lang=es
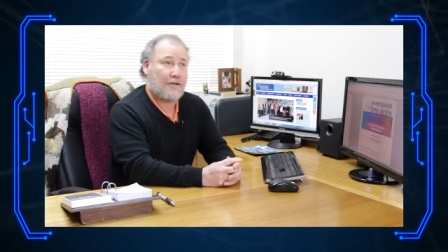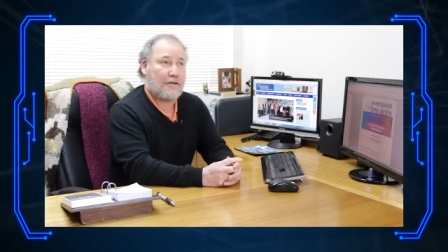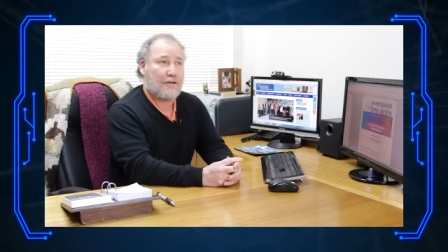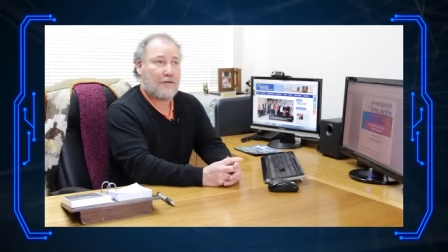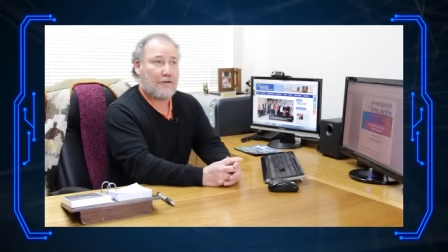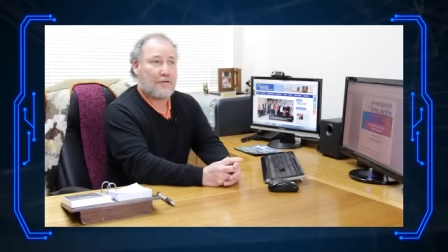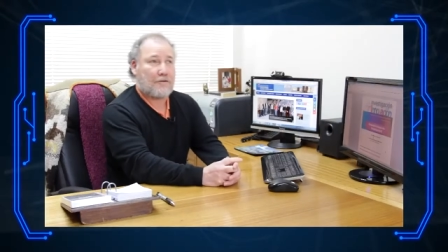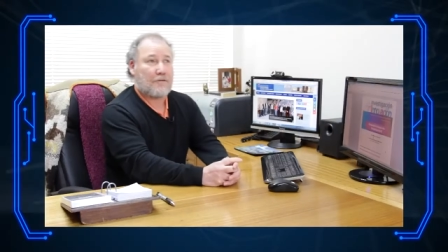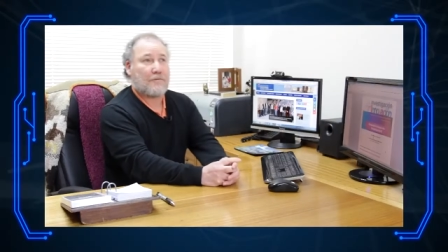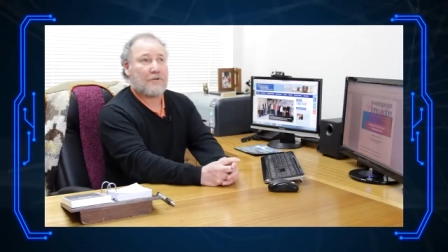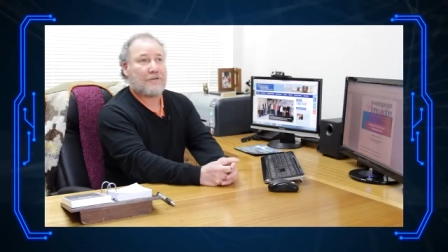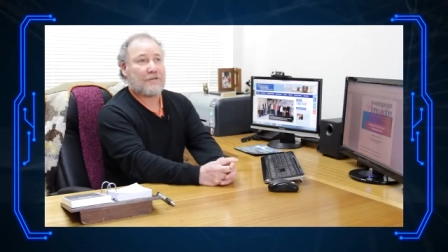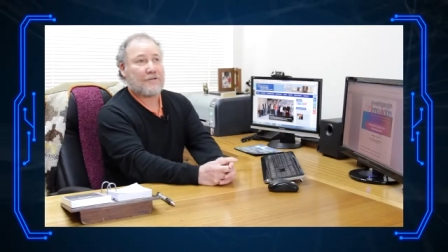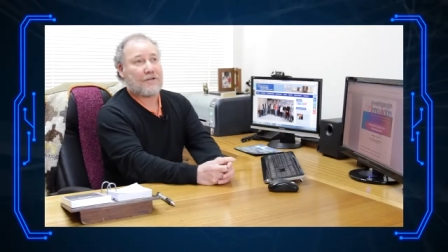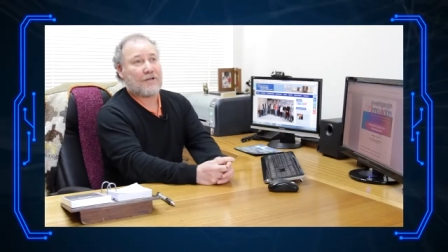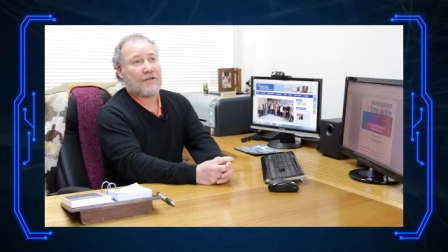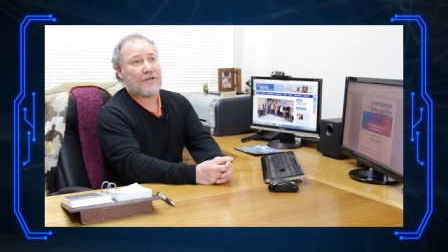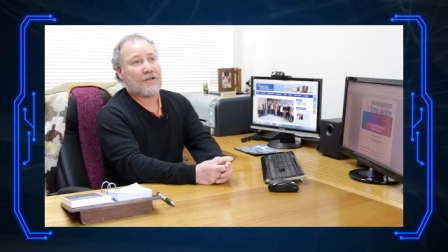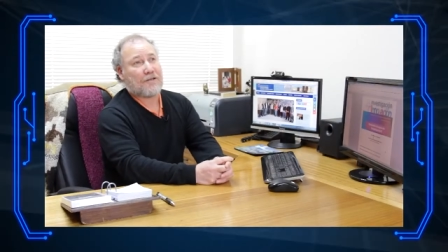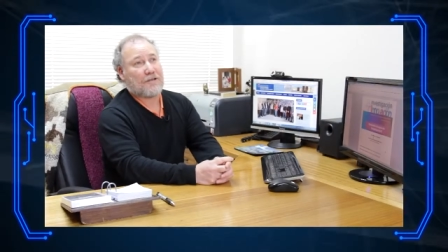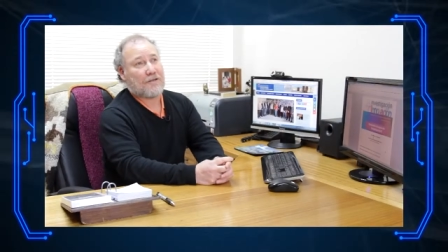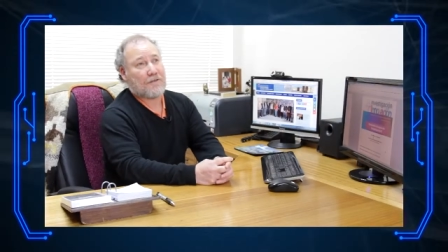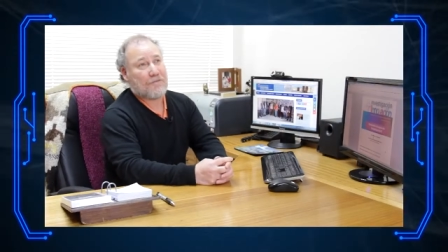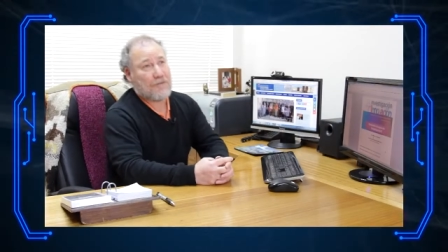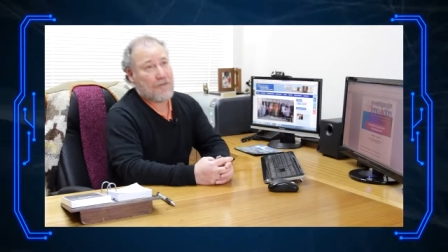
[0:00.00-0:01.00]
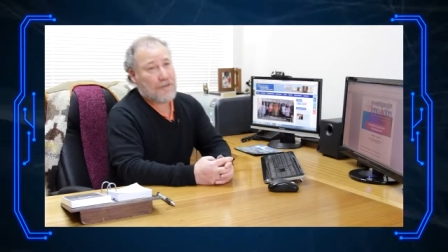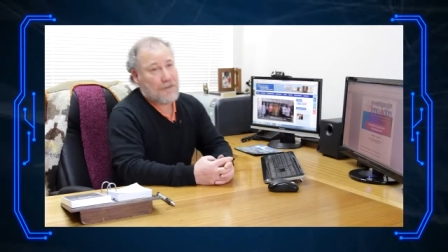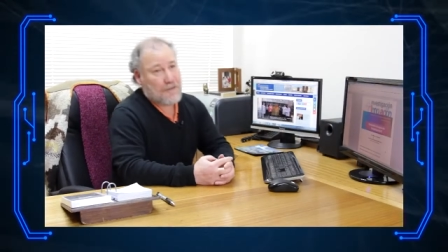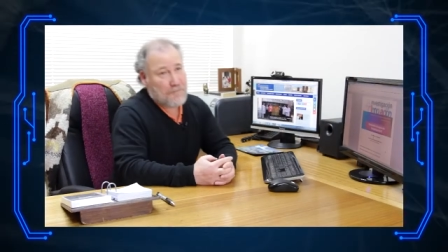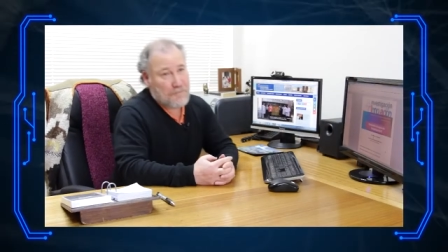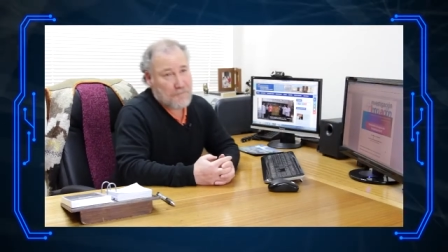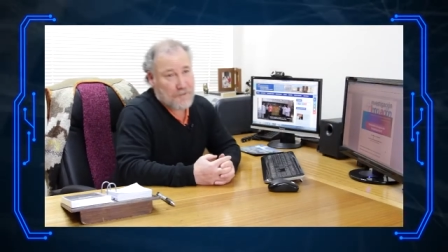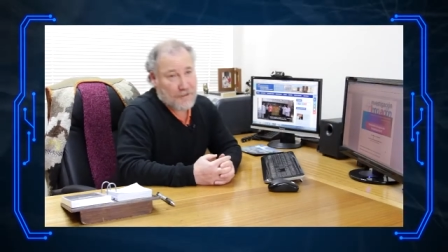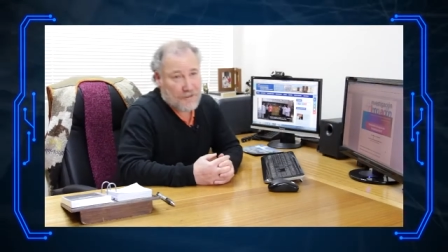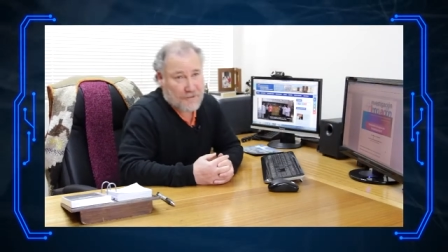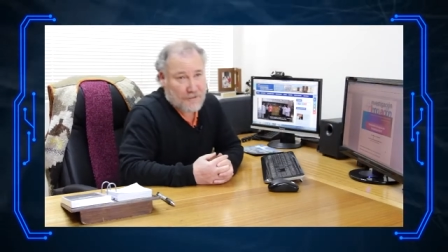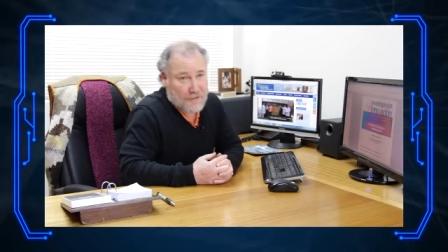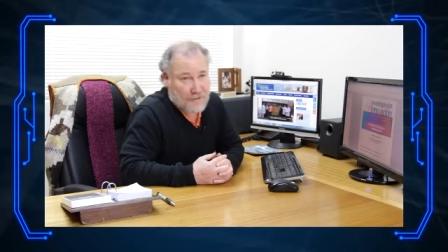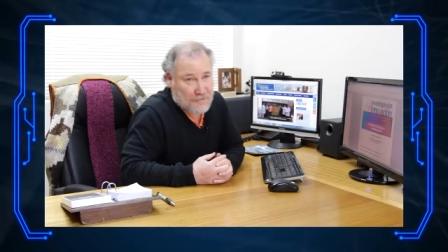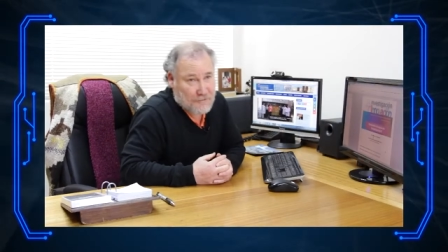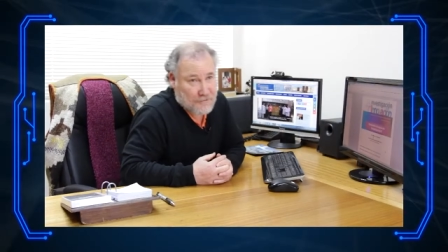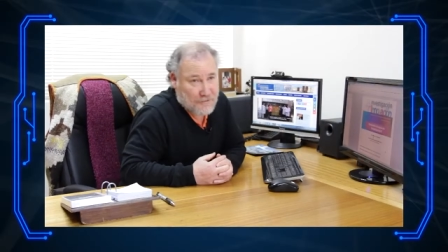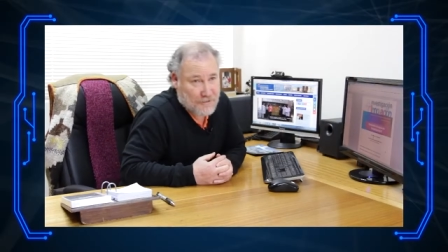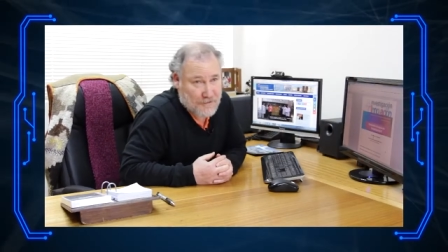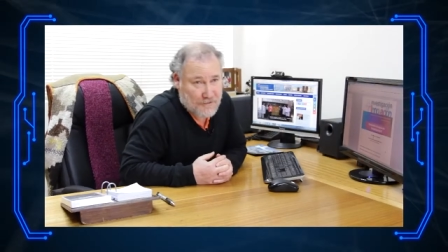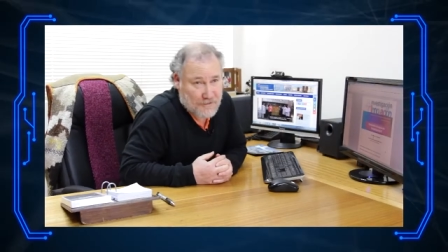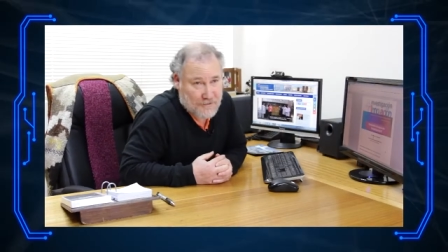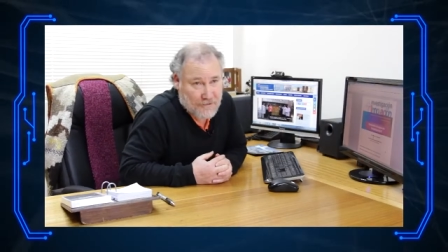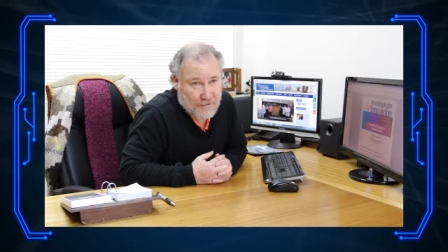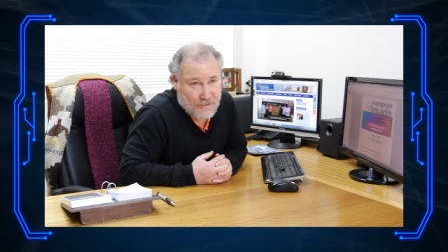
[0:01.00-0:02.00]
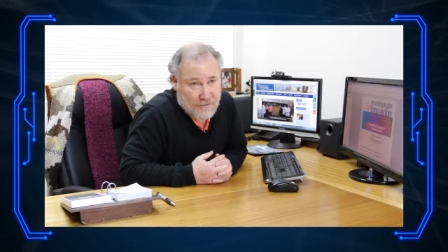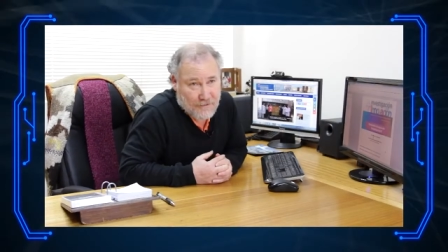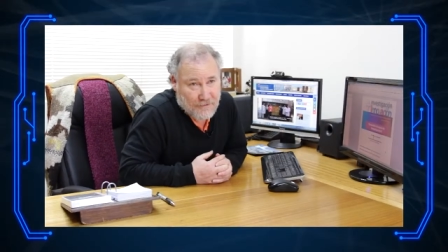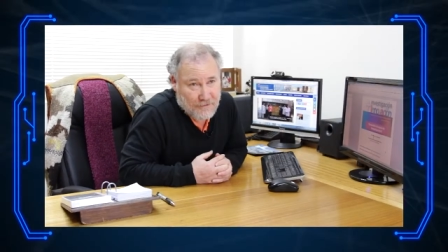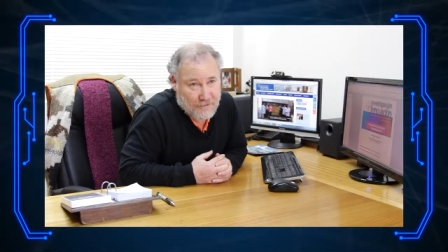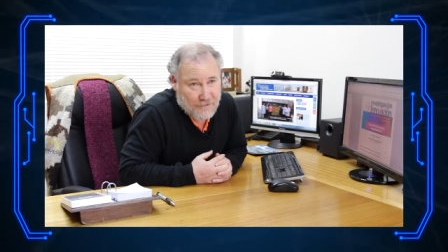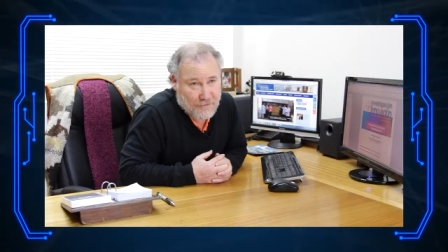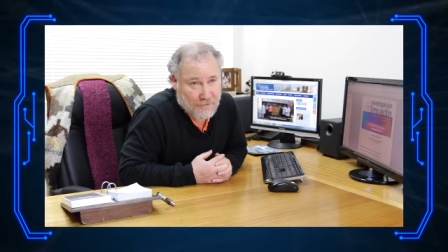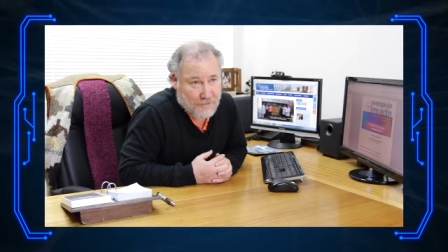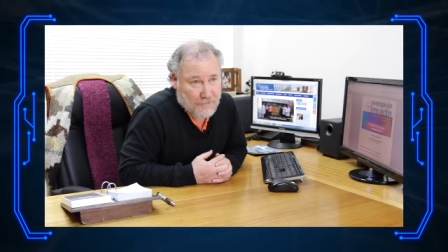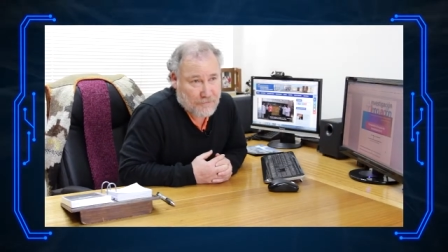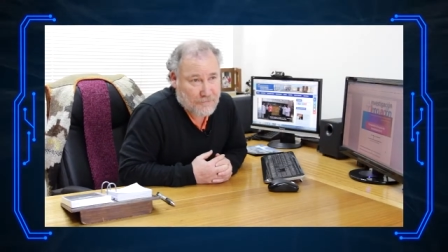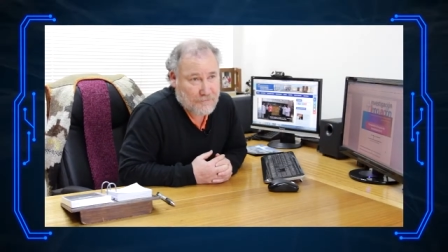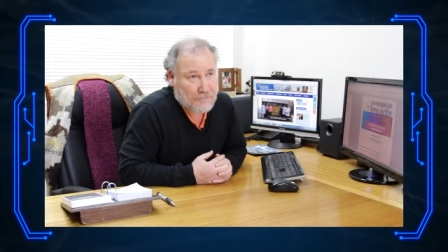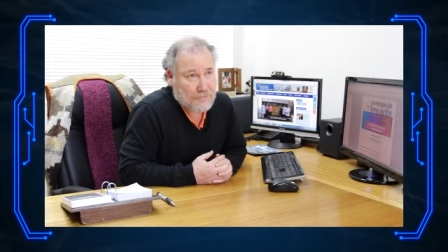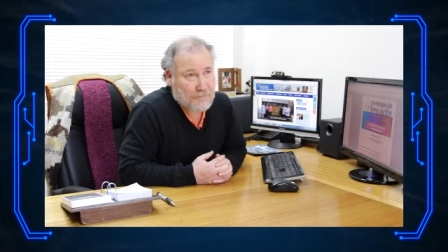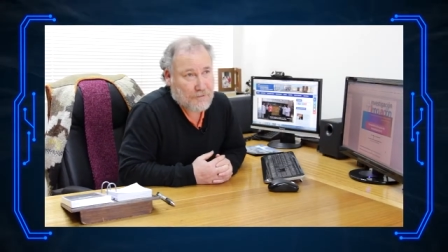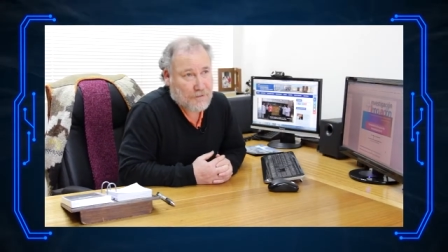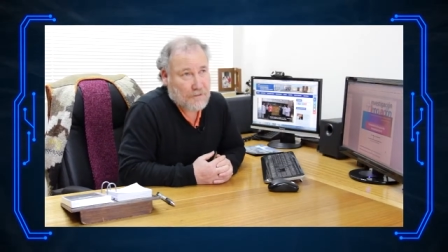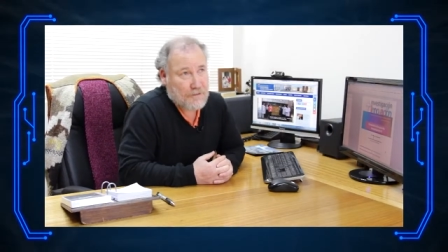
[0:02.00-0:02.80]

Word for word: Eh, lo que pasa es que la actividad de investigación en Chile, ¿cierto?